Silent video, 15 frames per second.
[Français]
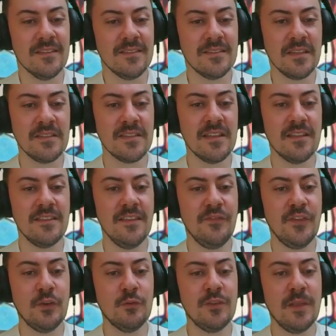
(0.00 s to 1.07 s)
Ça, c'est la
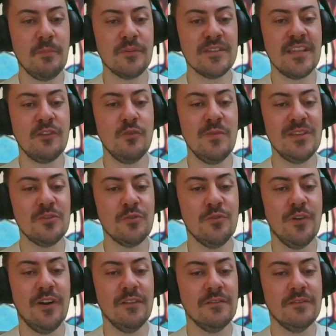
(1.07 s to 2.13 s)
difficulté pour
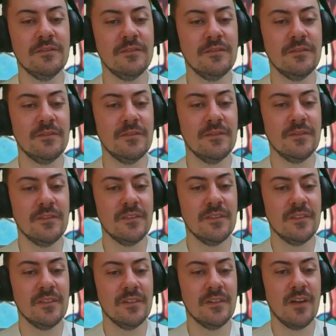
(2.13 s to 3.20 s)
Sadomaso. Hein.
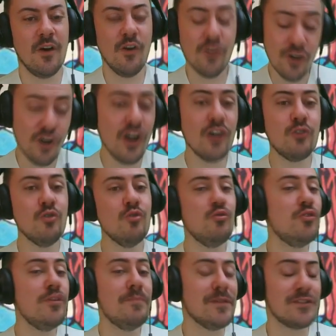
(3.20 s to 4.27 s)
Encore un coup,
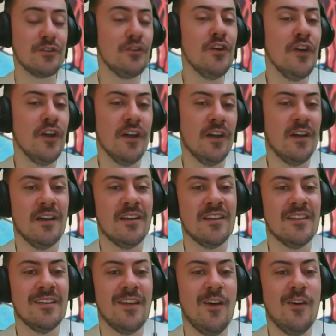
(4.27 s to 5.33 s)
oui, parce que...
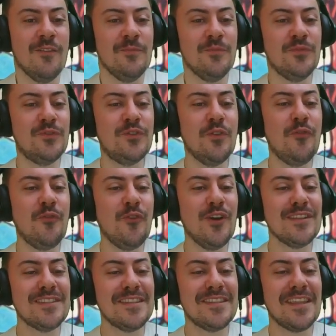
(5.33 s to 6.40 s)
Deux
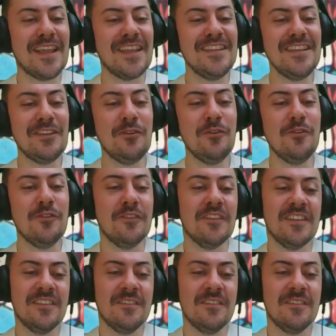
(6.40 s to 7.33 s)
fois, c'était ridicule.